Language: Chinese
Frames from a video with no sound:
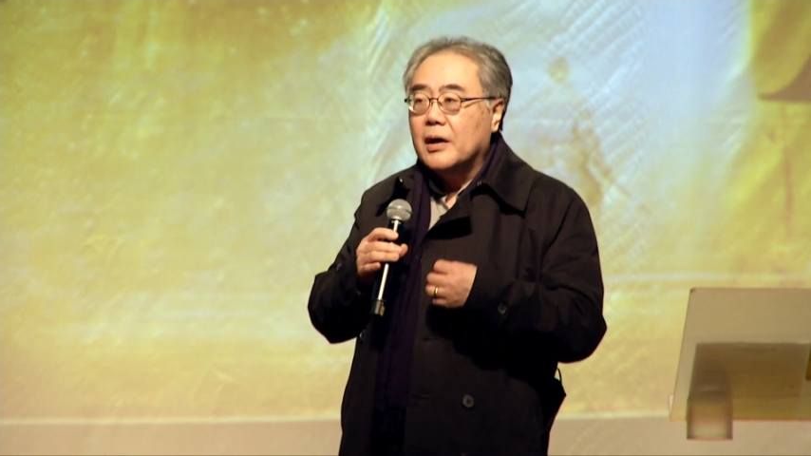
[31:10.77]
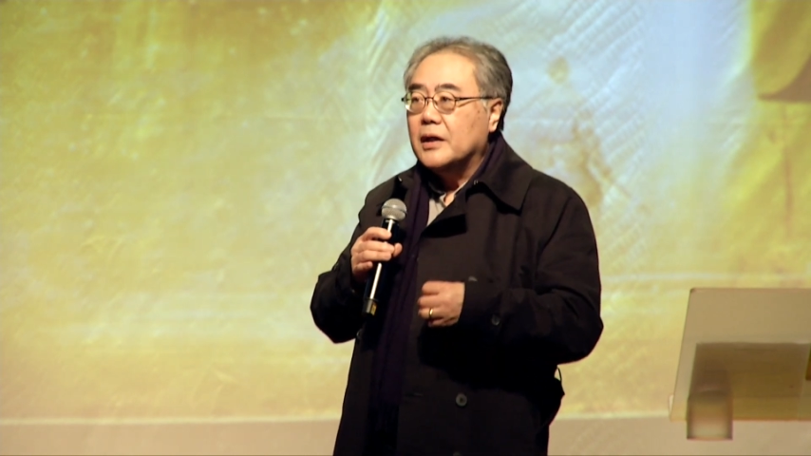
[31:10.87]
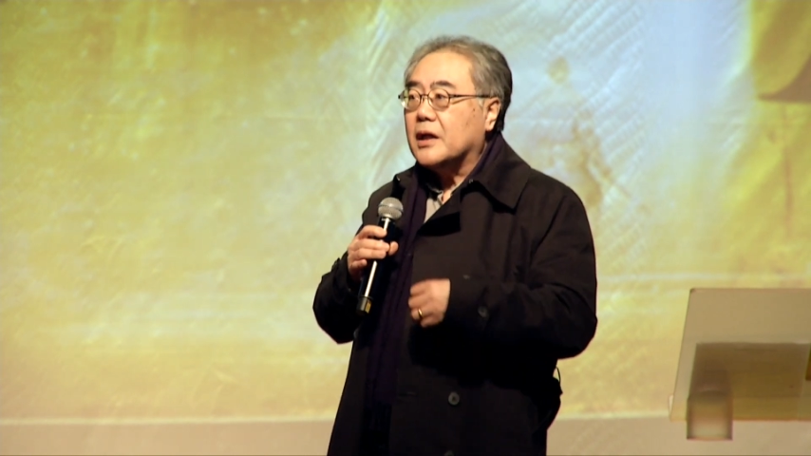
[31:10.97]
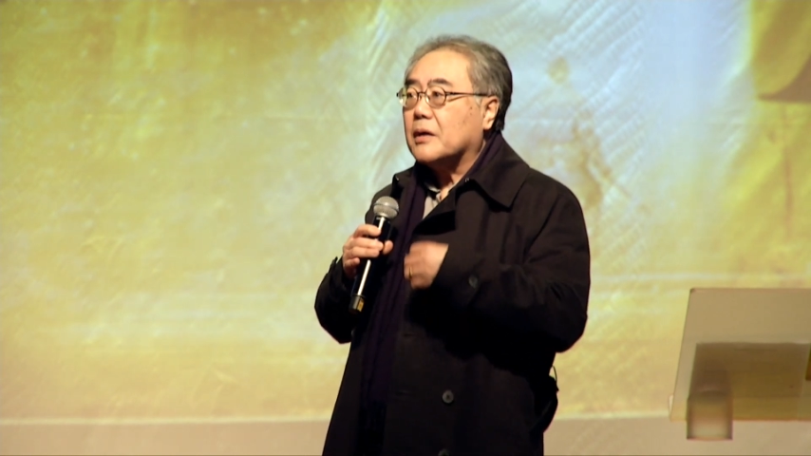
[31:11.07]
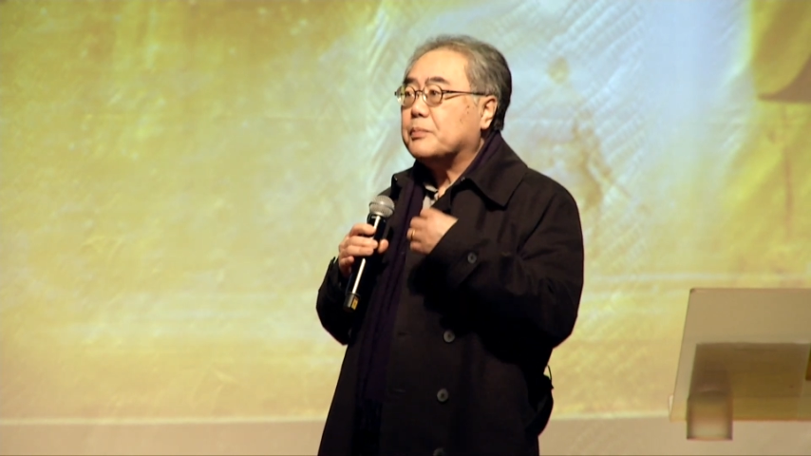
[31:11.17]

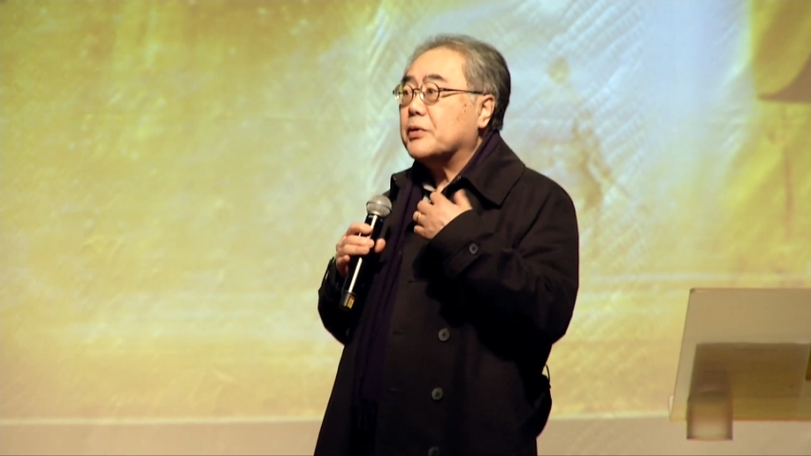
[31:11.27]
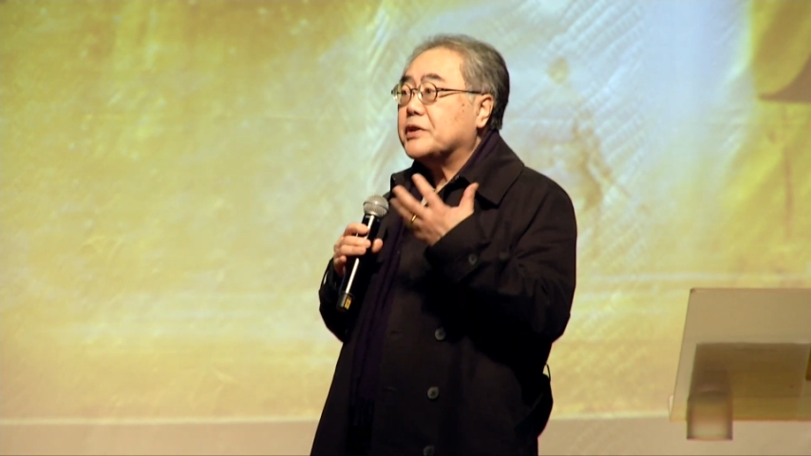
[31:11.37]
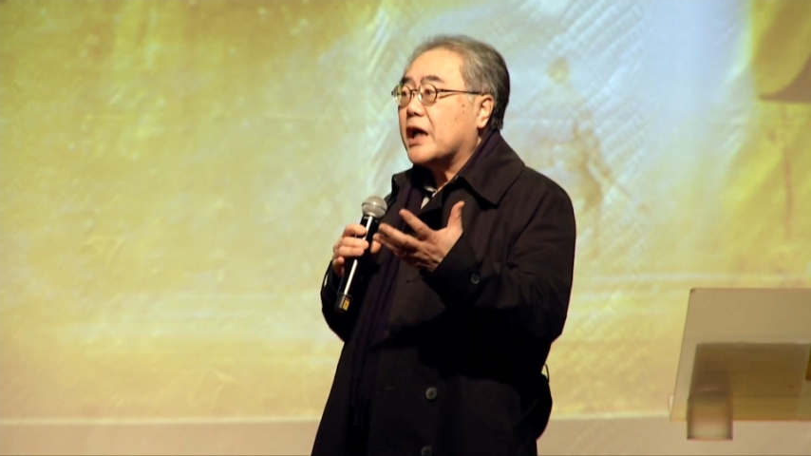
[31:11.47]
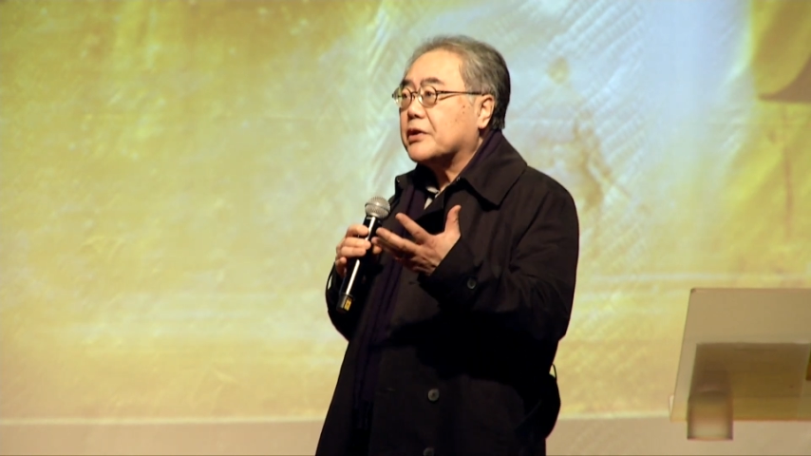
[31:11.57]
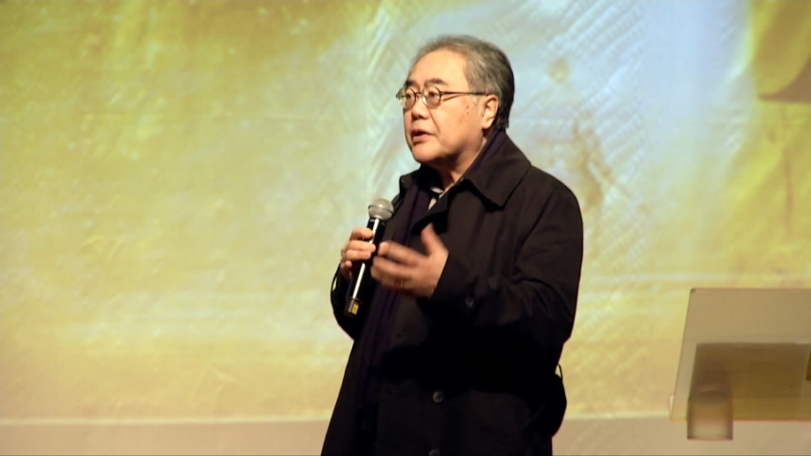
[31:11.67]
一个
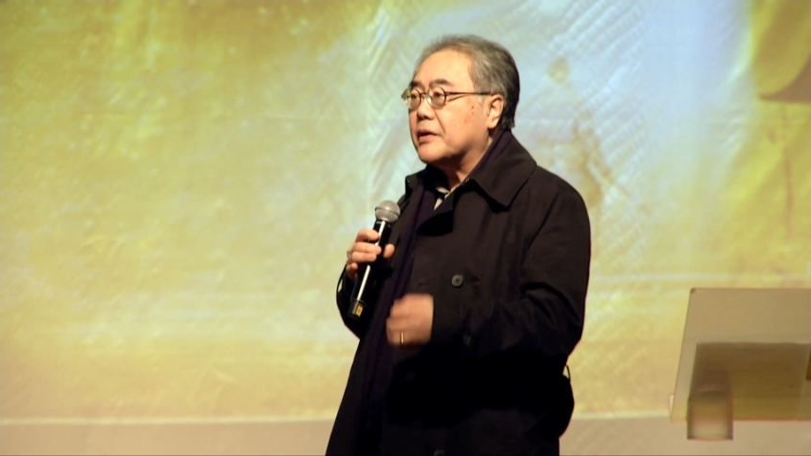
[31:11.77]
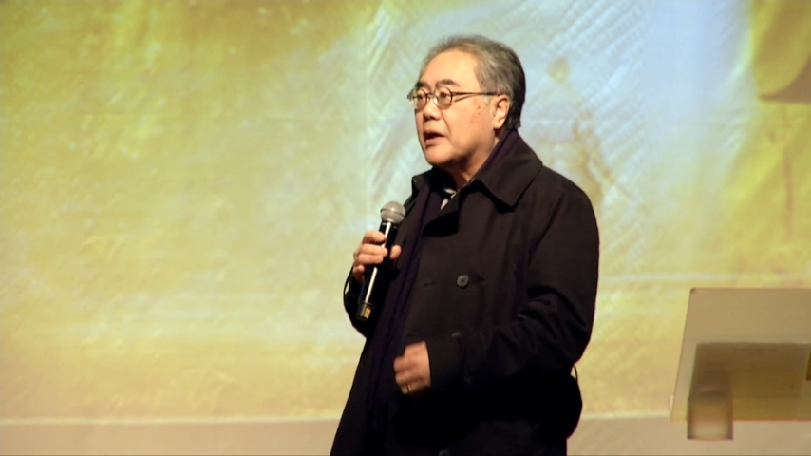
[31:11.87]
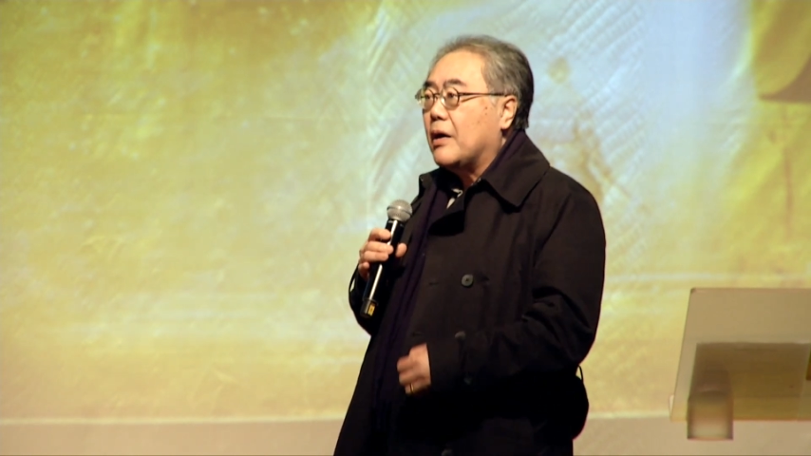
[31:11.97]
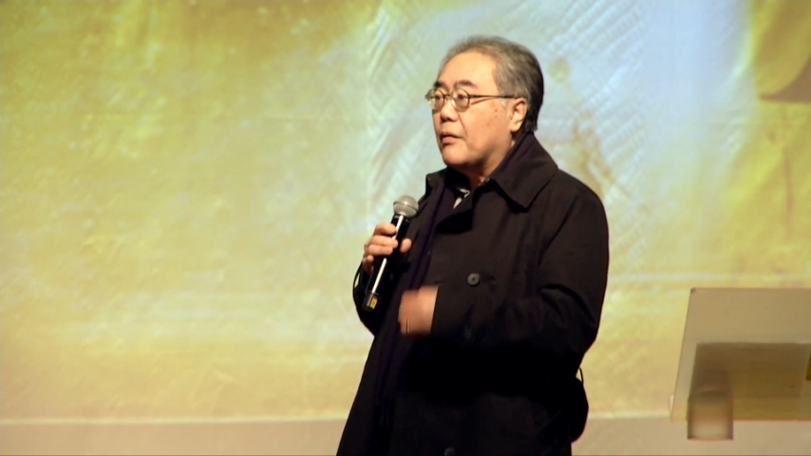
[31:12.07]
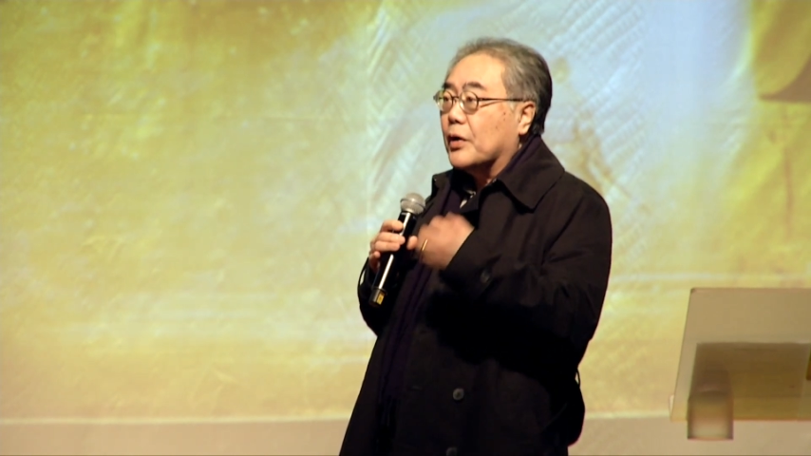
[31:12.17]
projection。
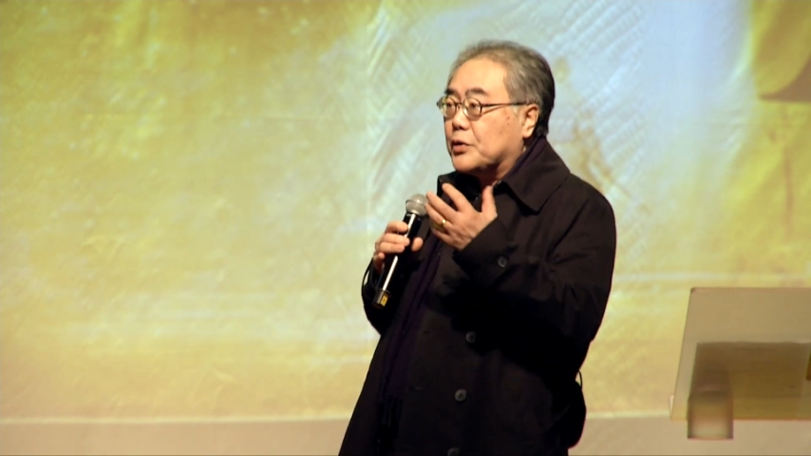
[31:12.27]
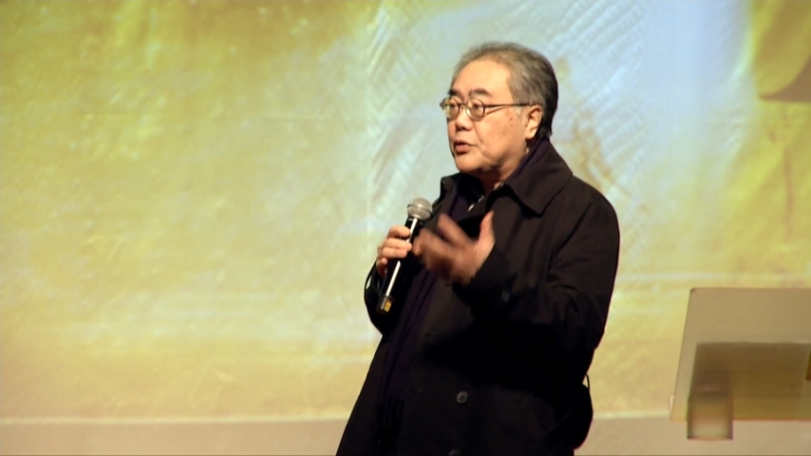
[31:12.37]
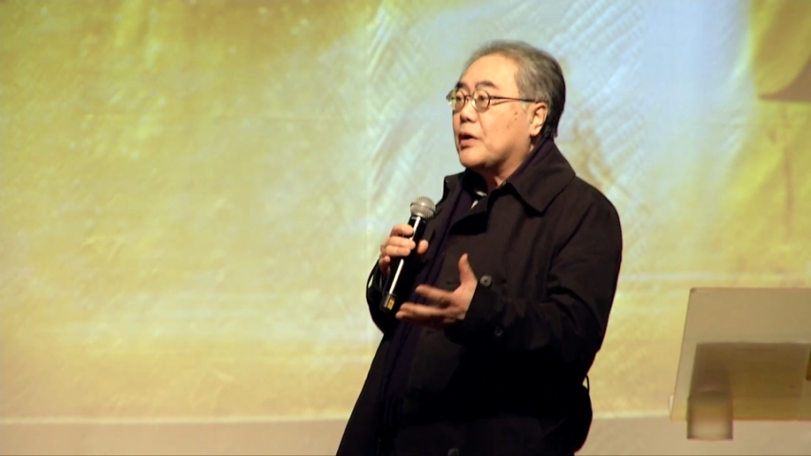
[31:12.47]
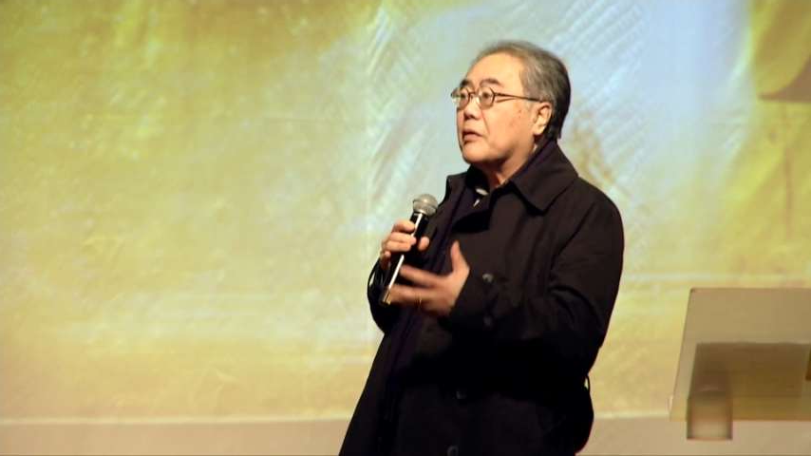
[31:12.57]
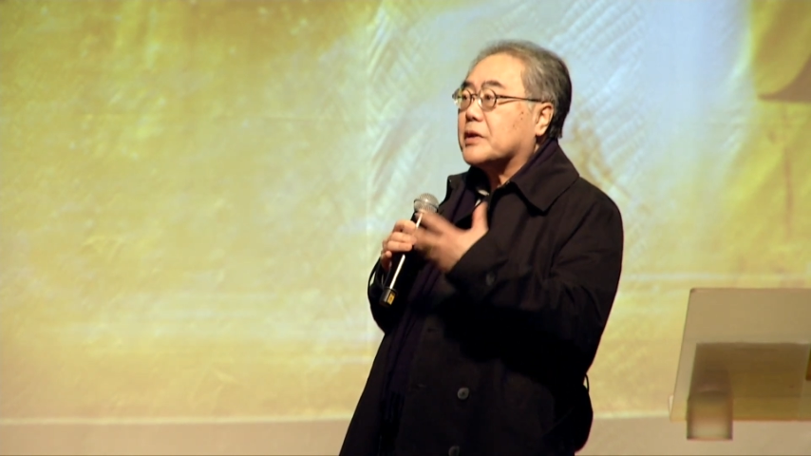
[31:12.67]
我需
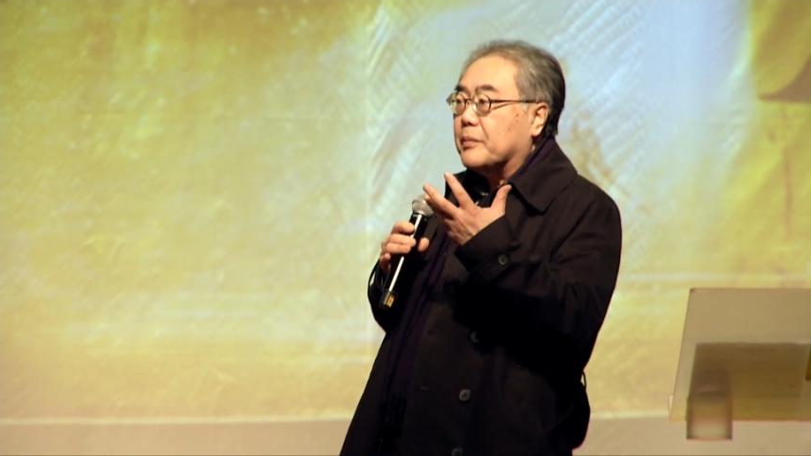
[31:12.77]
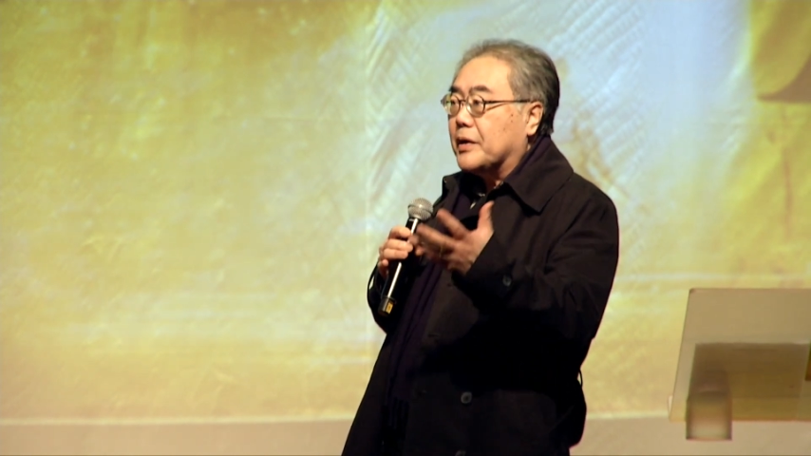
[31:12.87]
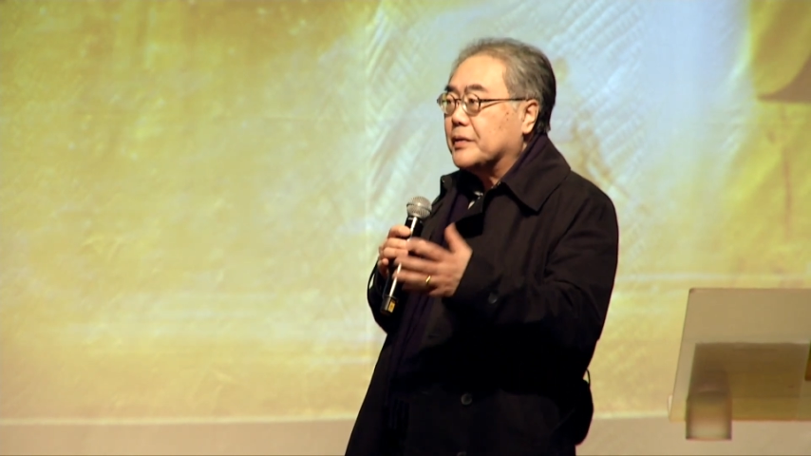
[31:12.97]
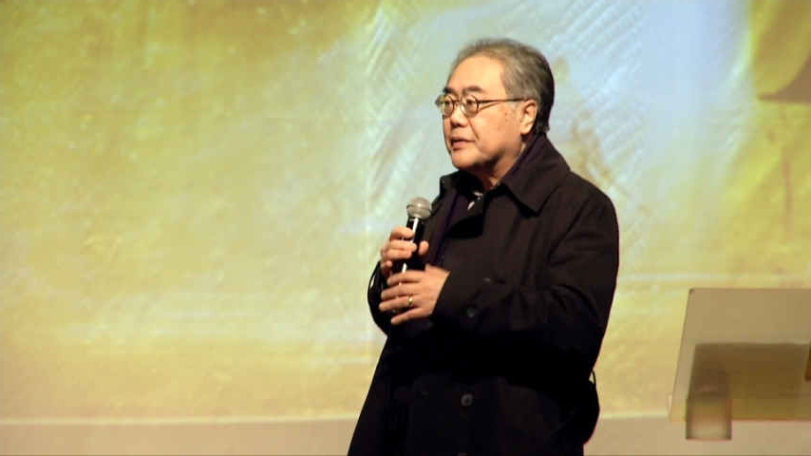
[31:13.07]
要什么，